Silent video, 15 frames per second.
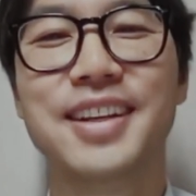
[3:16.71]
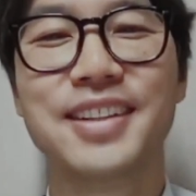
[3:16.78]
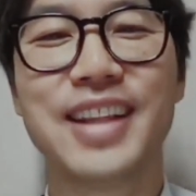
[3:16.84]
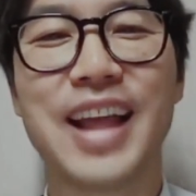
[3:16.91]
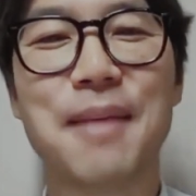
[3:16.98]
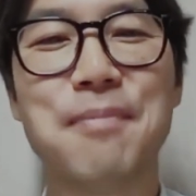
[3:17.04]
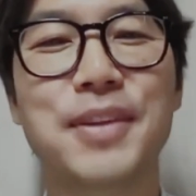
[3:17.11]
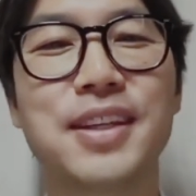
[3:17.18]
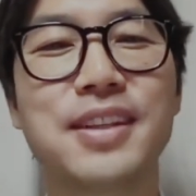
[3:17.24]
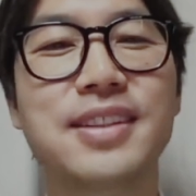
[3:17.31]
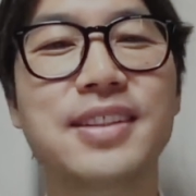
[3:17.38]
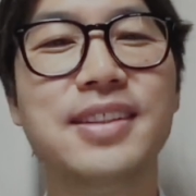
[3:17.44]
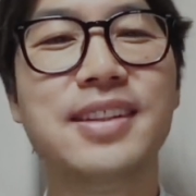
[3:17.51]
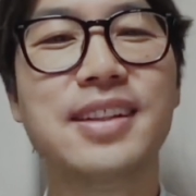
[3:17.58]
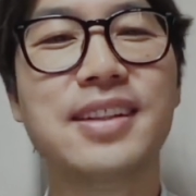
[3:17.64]

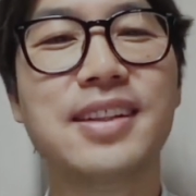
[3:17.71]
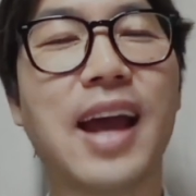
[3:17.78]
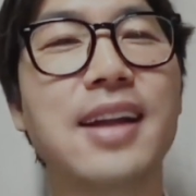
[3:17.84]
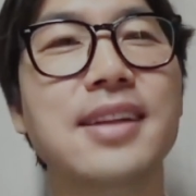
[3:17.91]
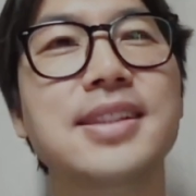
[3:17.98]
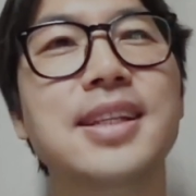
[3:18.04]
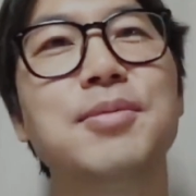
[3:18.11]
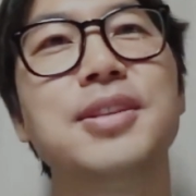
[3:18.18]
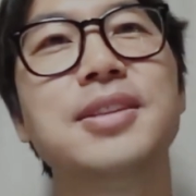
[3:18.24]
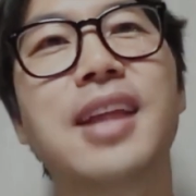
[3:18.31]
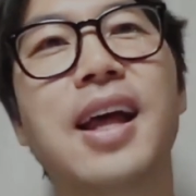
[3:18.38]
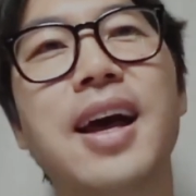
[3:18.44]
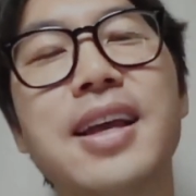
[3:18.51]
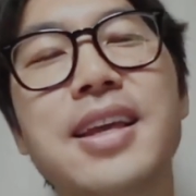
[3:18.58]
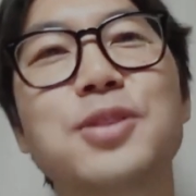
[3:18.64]
남들은, 다른 사람들
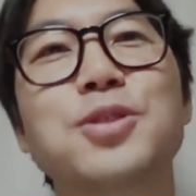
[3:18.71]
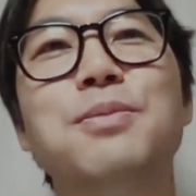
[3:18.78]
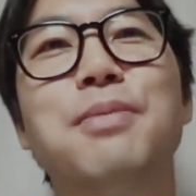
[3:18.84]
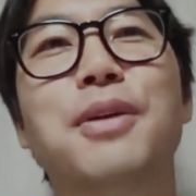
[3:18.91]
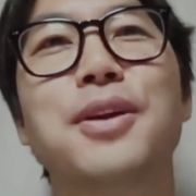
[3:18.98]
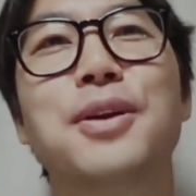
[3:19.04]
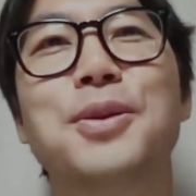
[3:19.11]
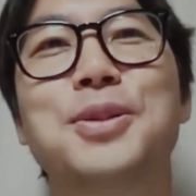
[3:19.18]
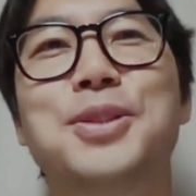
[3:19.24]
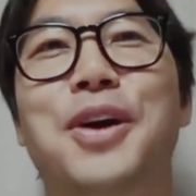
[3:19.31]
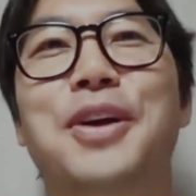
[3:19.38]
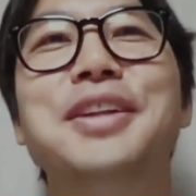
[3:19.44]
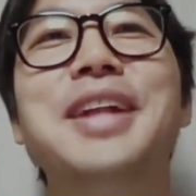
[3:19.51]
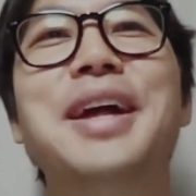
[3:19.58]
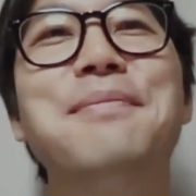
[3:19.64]
다 예수님 버려도
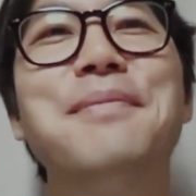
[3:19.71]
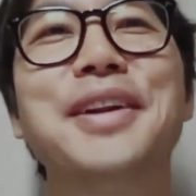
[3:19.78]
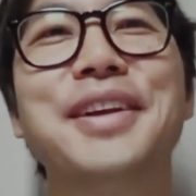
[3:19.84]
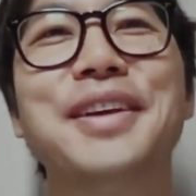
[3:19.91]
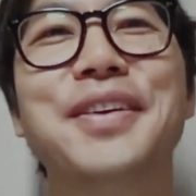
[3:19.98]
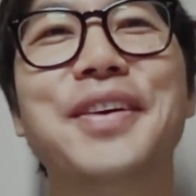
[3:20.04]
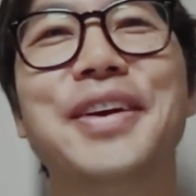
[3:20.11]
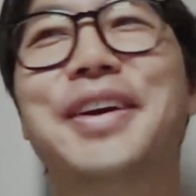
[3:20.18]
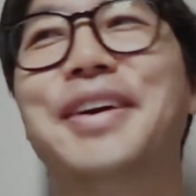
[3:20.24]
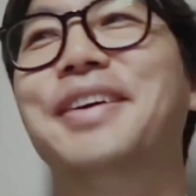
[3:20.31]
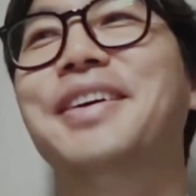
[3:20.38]
저는 안 버릴 거예요.